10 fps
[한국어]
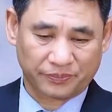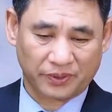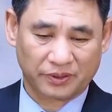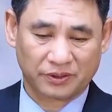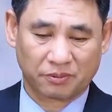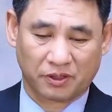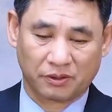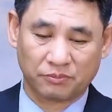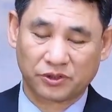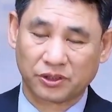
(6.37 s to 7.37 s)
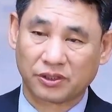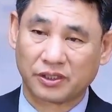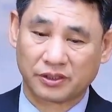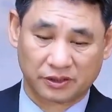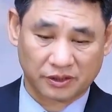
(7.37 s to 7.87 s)
정말
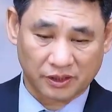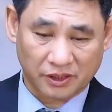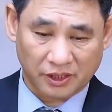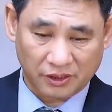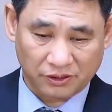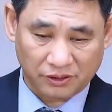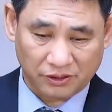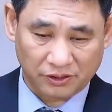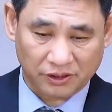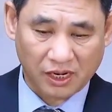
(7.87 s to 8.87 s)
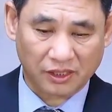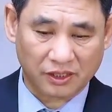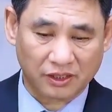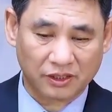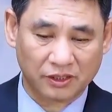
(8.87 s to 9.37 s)
엄청난 그
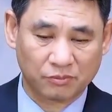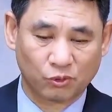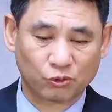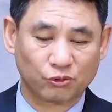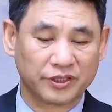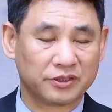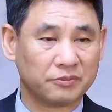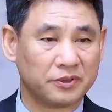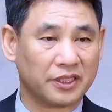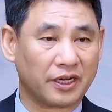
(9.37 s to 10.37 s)
사건을 목도했습니다.